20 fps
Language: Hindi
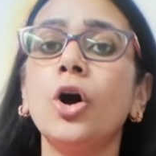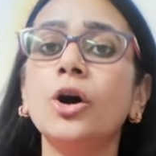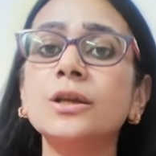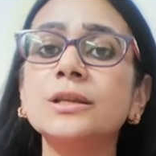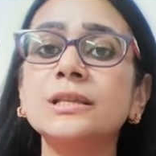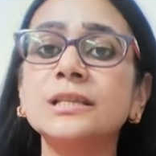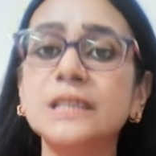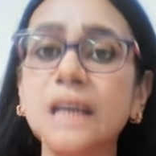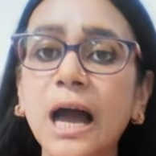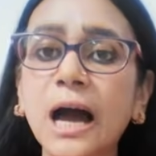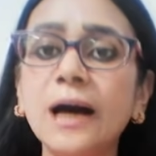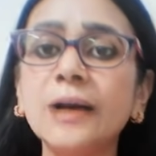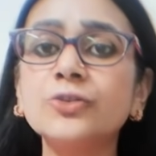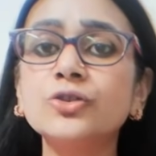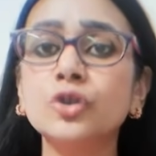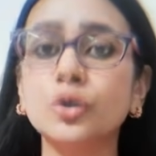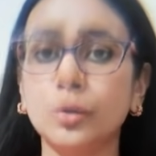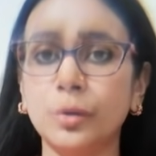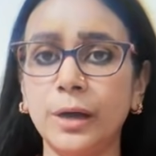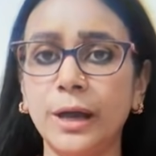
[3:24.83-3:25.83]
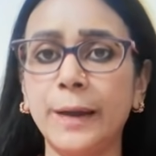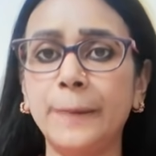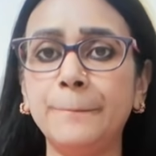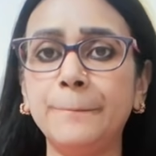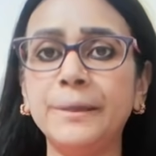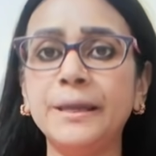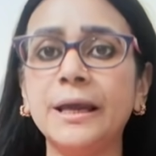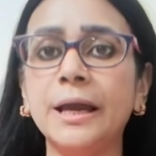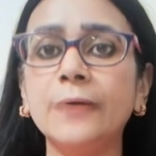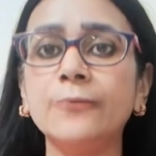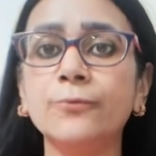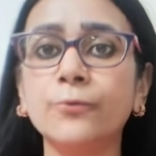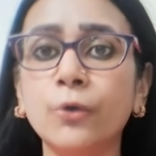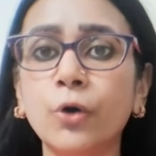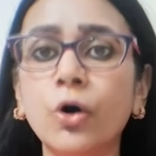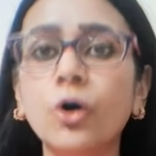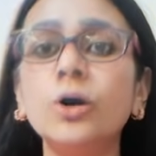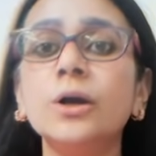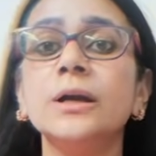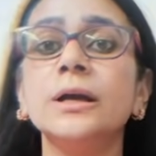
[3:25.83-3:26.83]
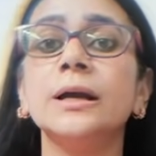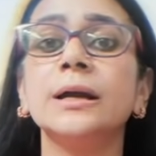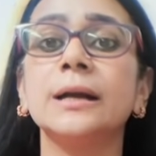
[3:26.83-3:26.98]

और चार जो एमपी हैं वो